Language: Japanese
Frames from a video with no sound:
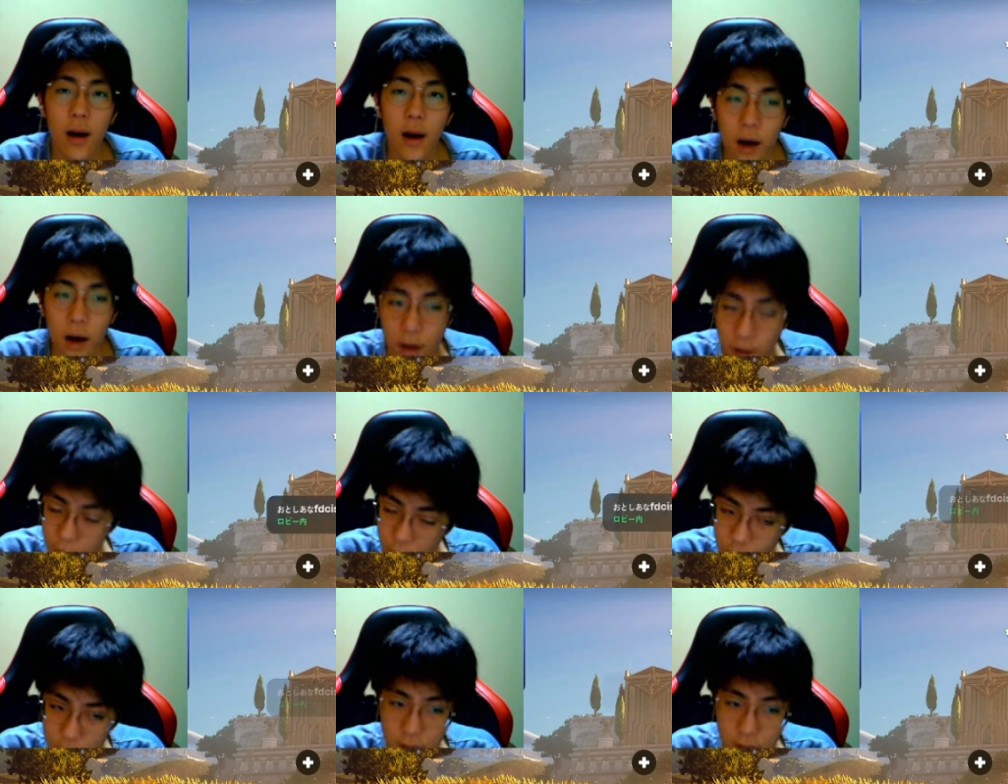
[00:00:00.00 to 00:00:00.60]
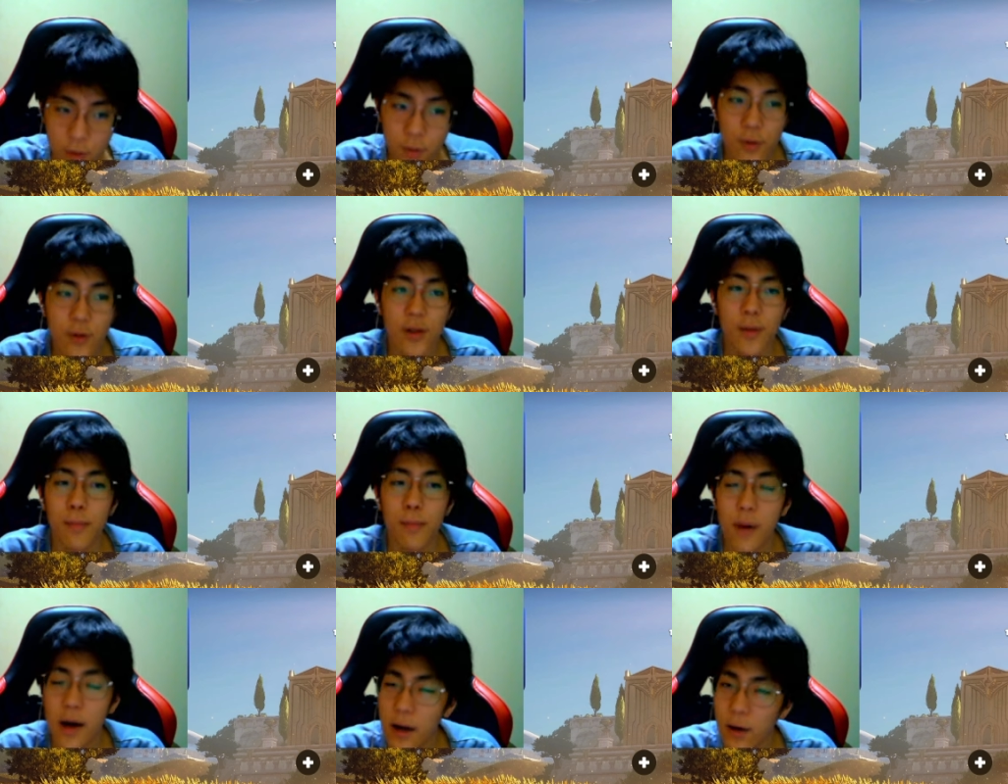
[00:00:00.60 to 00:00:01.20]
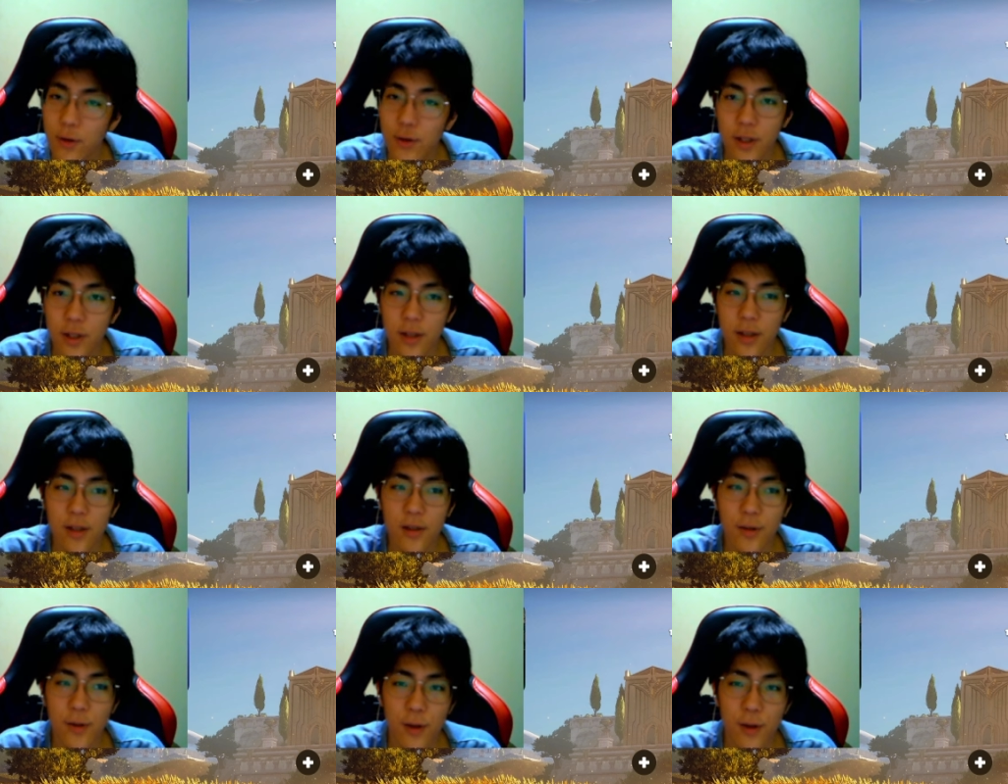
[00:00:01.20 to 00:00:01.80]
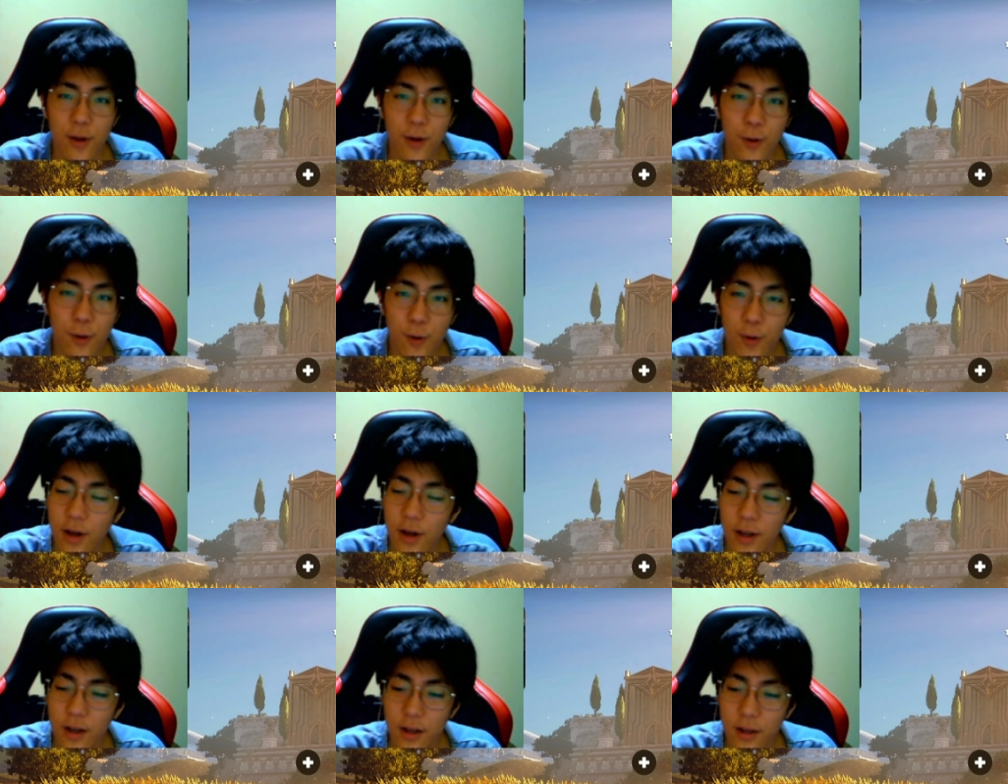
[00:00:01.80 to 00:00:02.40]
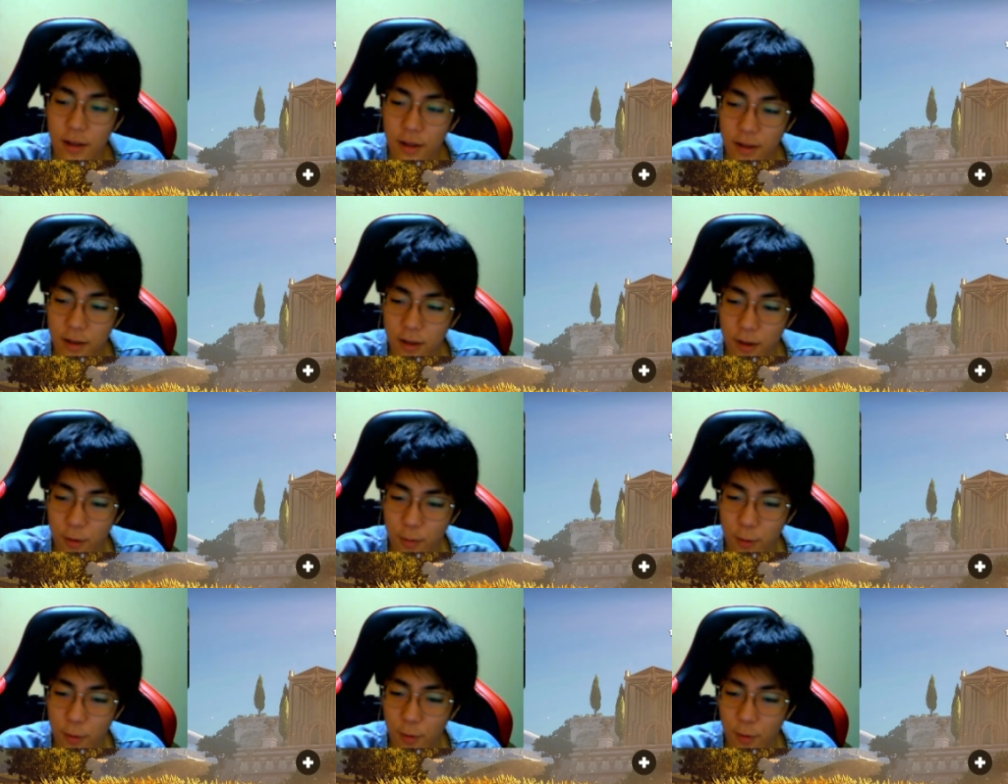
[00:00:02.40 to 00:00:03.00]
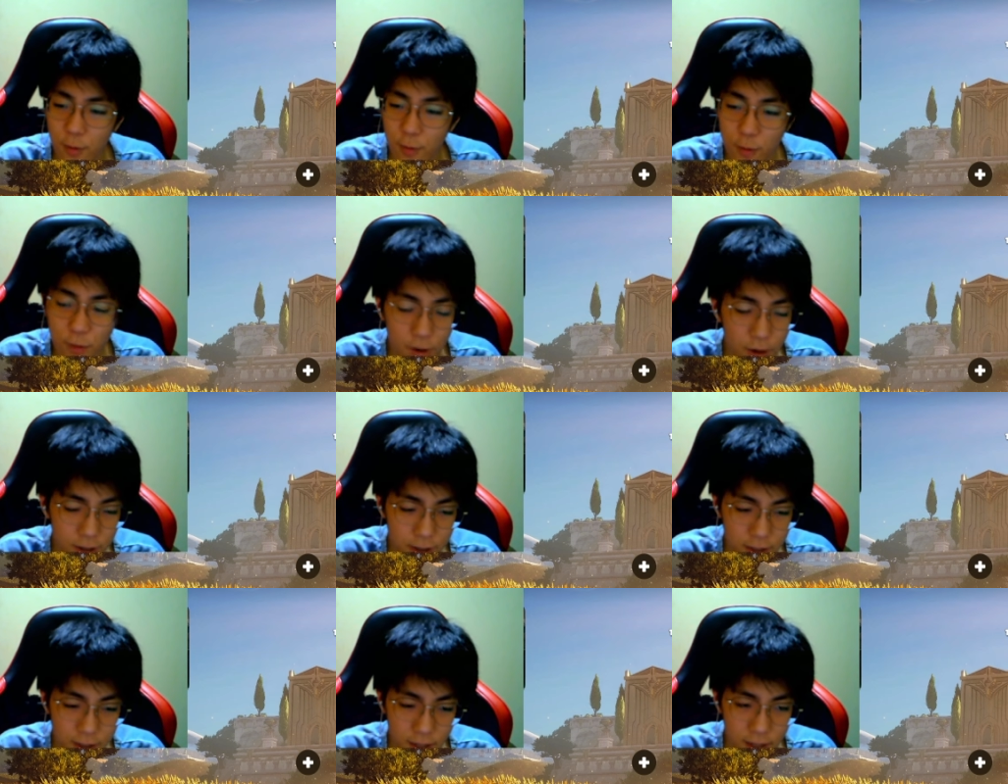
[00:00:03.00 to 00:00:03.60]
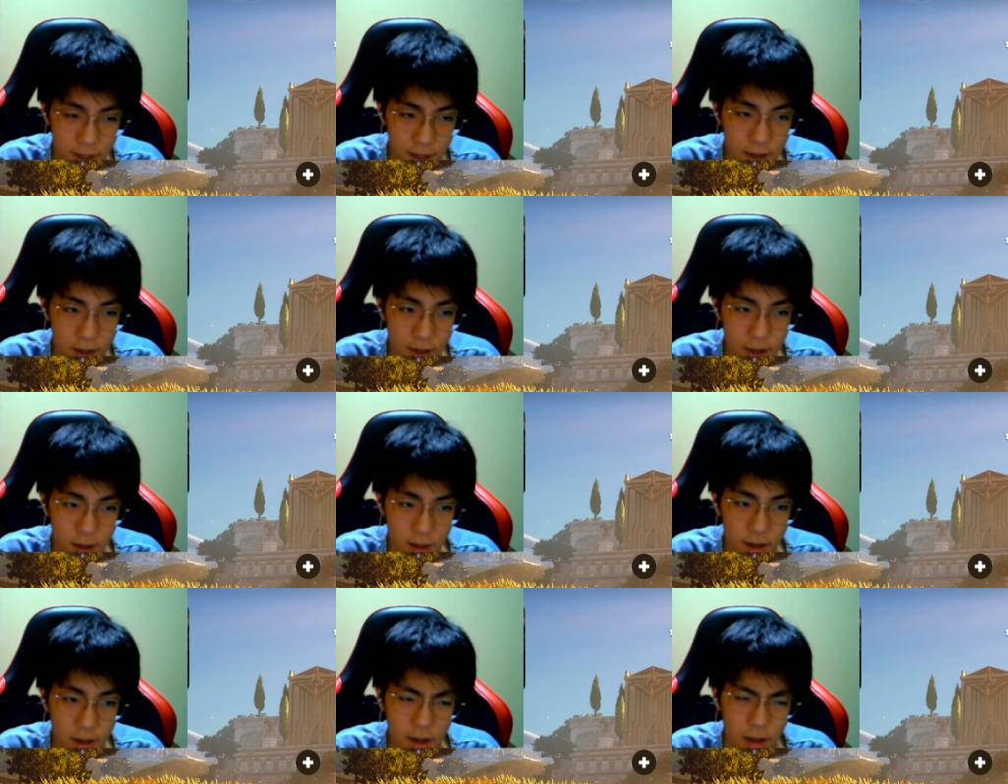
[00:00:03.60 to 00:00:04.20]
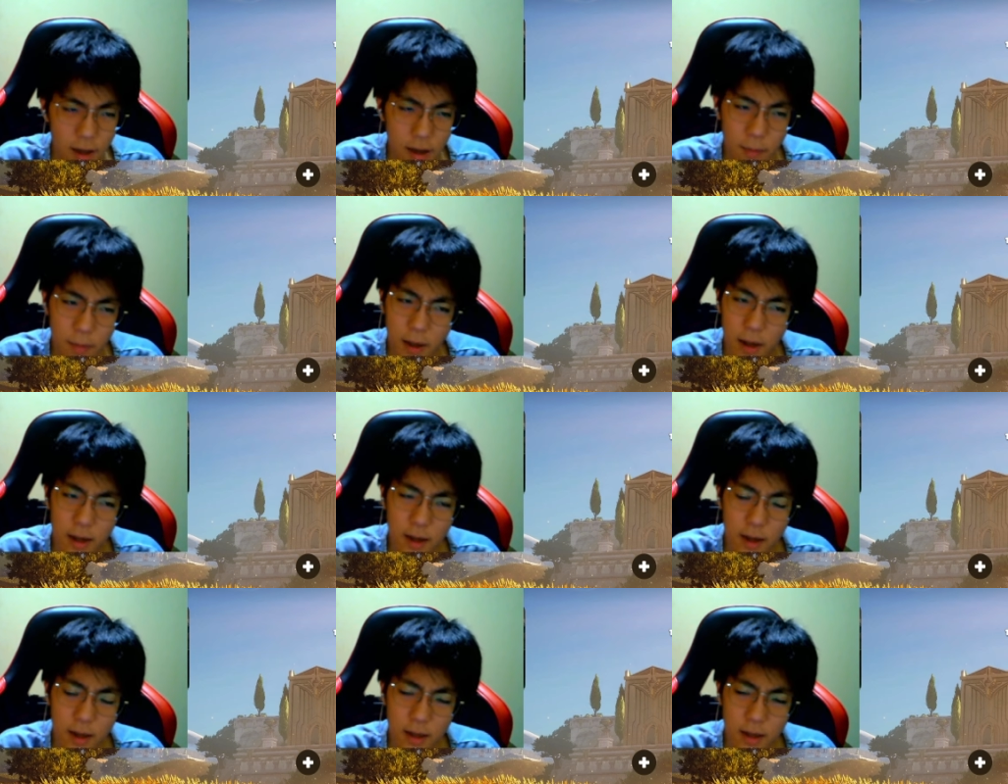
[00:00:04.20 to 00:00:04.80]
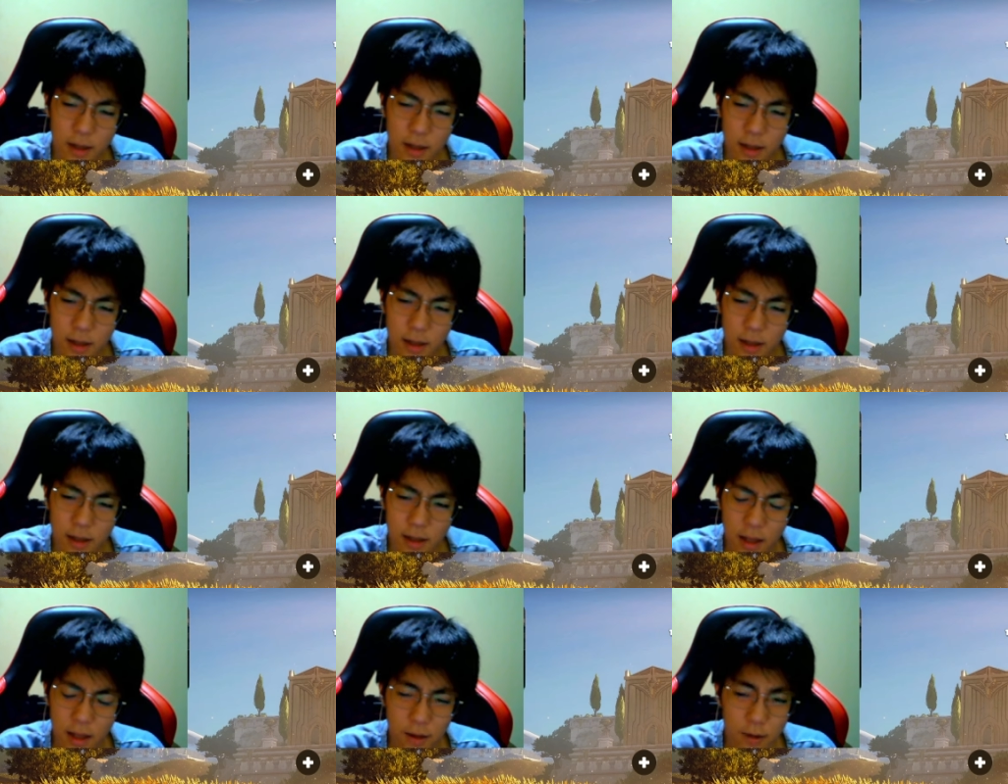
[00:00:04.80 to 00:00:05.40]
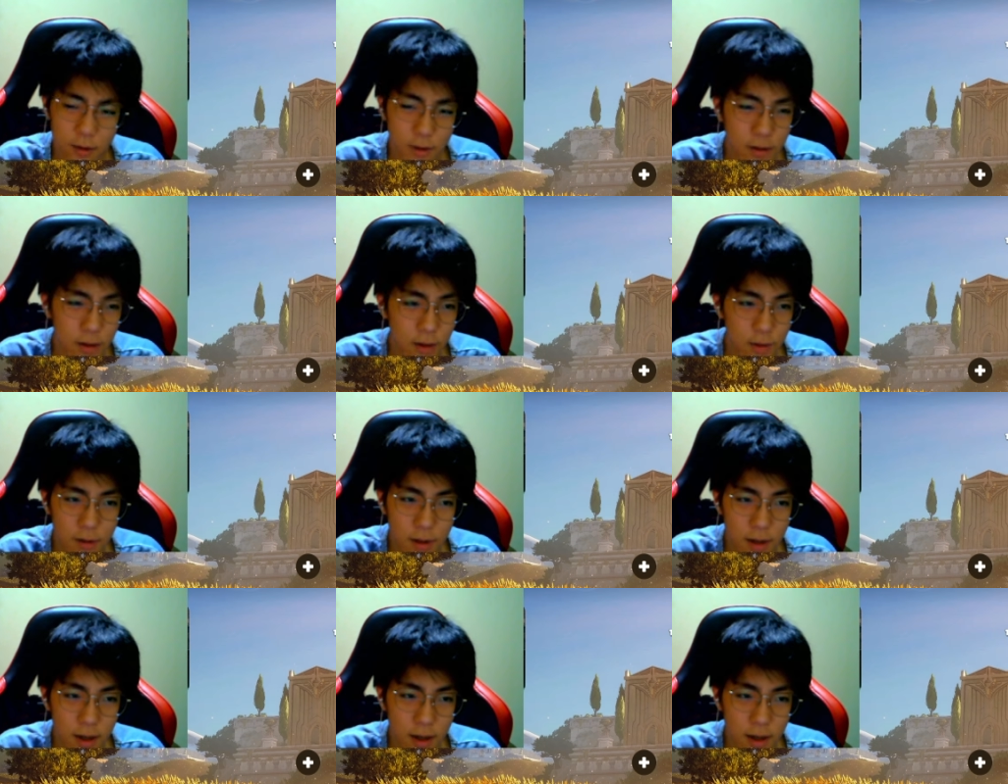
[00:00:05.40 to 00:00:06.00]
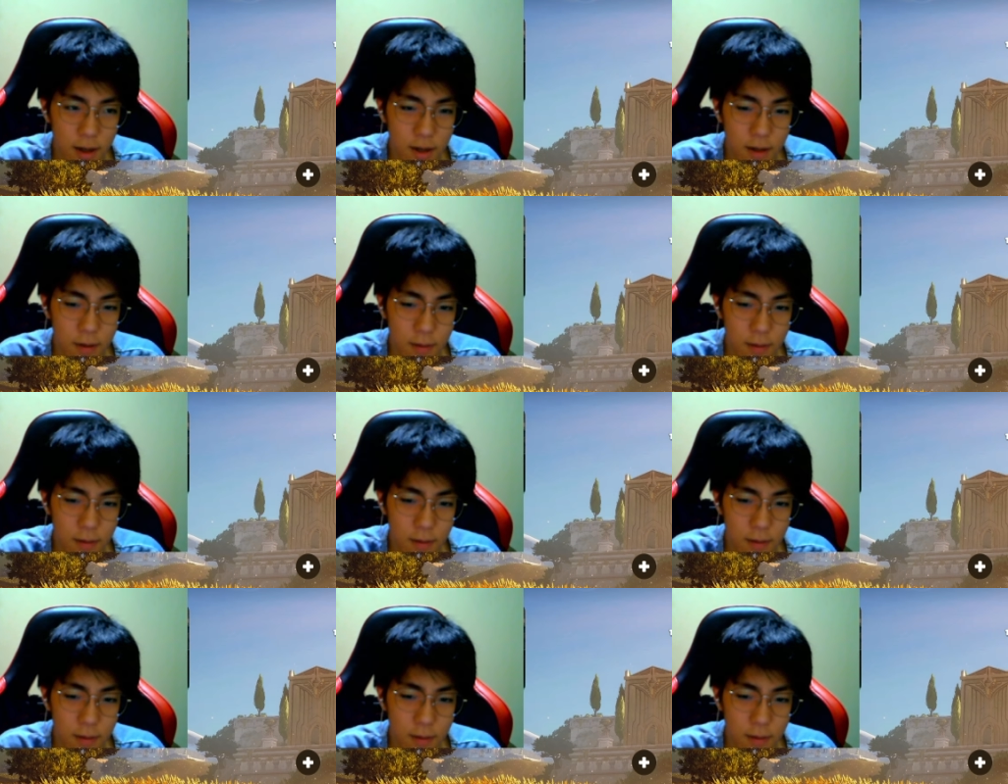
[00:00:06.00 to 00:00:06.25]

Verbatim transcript: はい、どうも皆さん、こんにちは。まるちゃんです。というで、今回なんですけども、今回ですね、え、まあ、なんて言うんやろうな。